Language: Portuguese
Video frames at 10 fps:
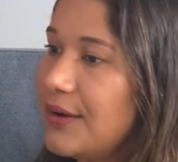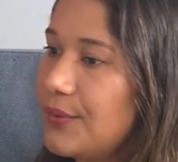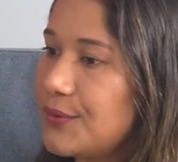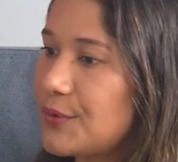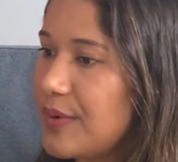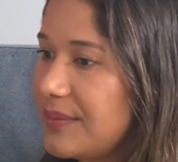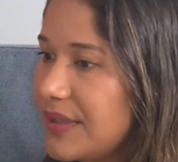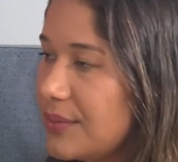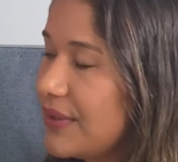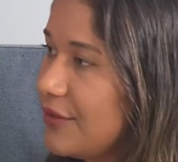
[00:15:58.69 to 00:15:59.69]
O Supremo
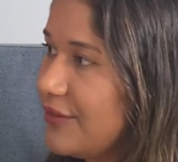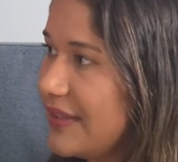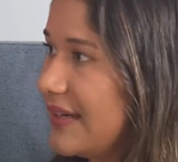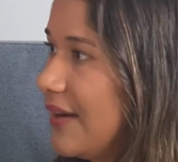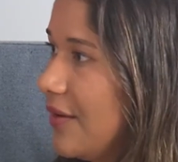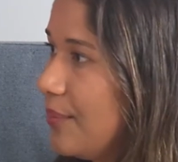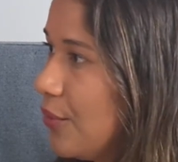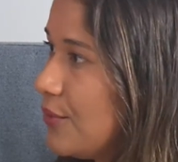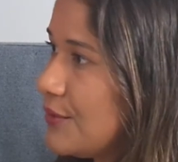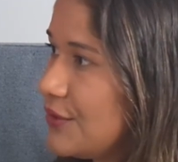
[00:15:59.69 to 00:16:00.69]
Tribunal Federal há
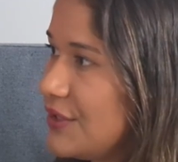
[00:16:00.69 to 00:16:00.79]
poucos